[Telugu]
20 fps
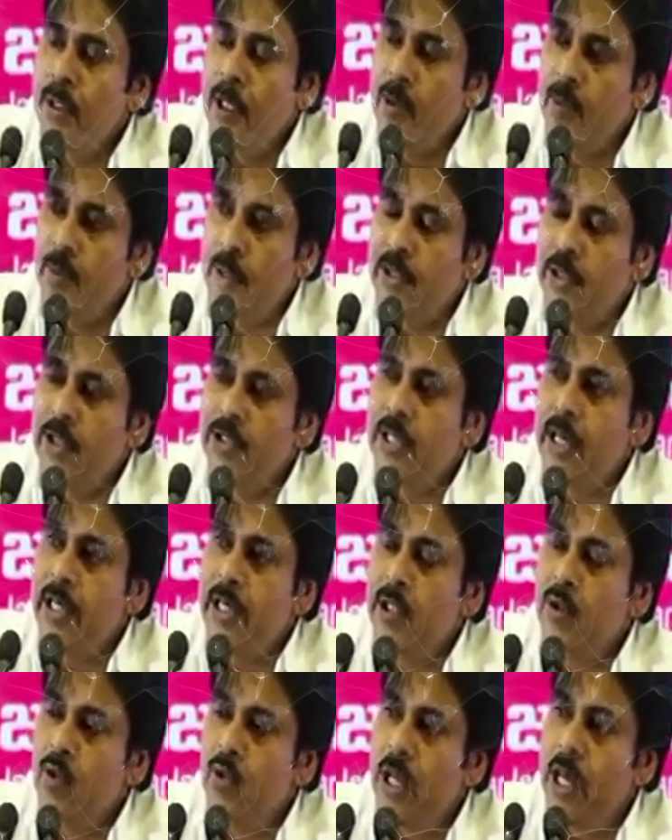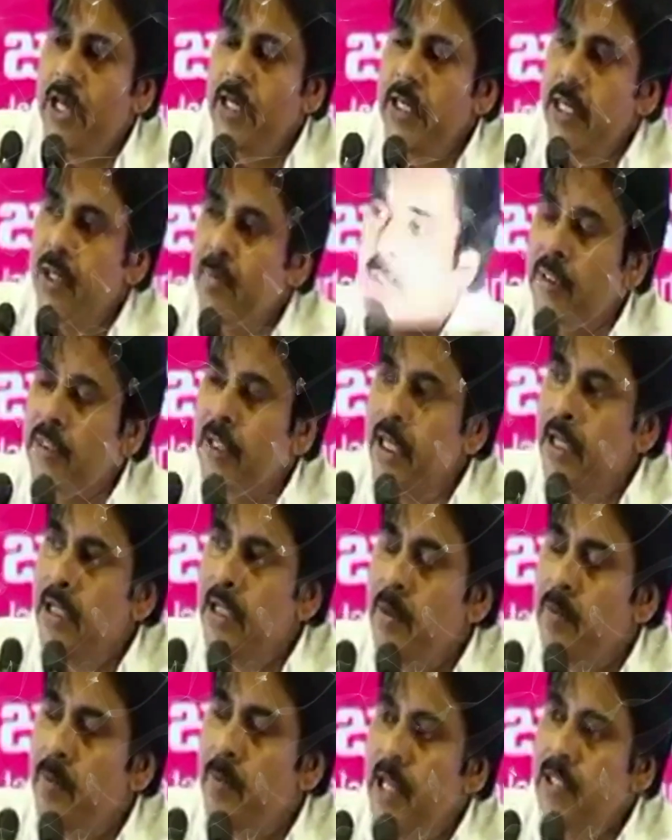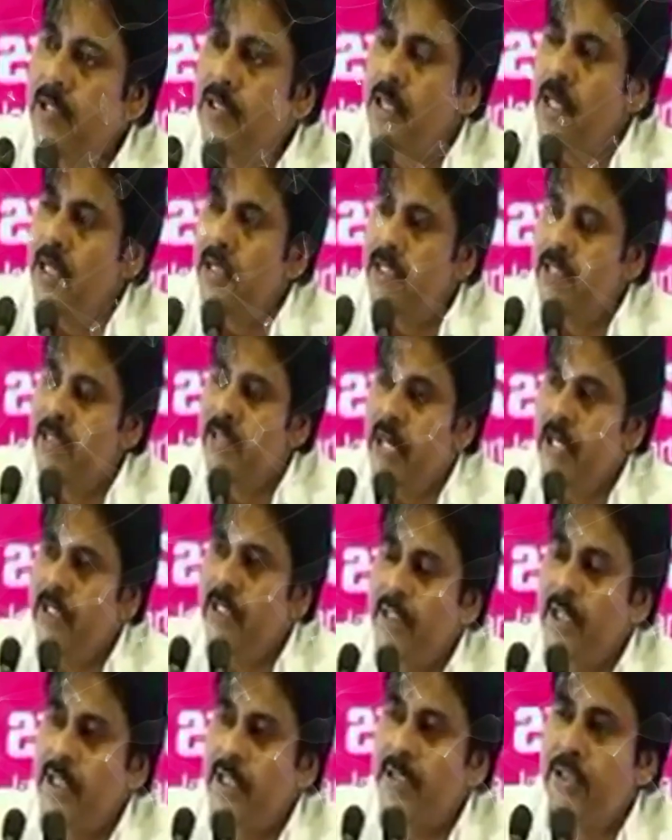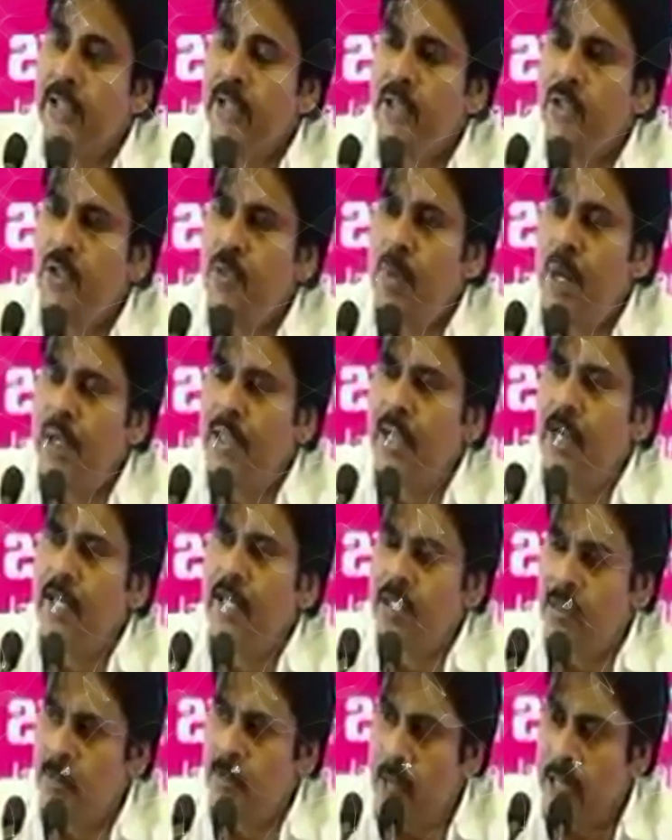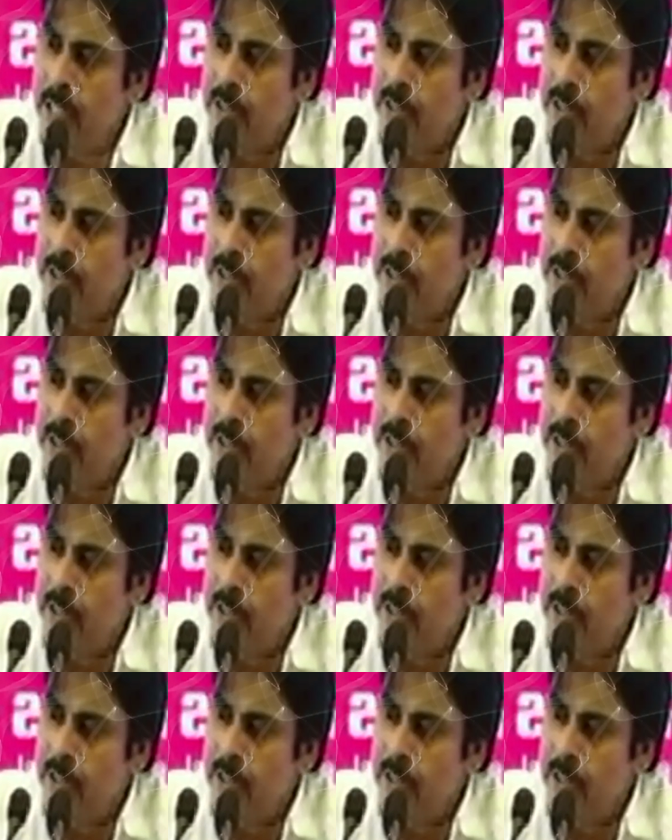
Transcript: నేను ప్రతిసారి కులానికి మతానికి ప్రాంతాలకి జాతికి అతీతంగా ఎందుకు మాట్లాడుతున్నాను